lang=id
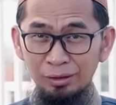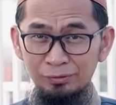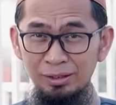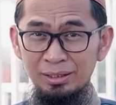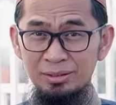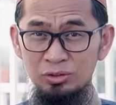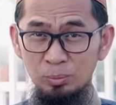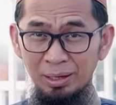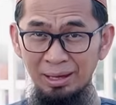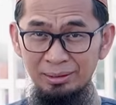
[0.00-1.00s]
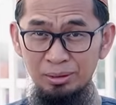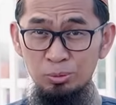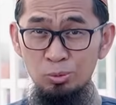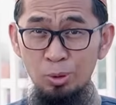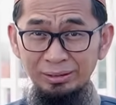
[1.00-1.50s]
Allah
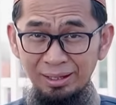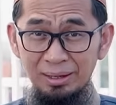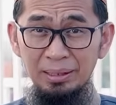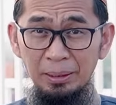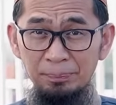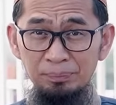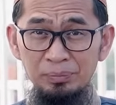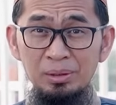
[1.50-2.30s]
Subhanahu wa taala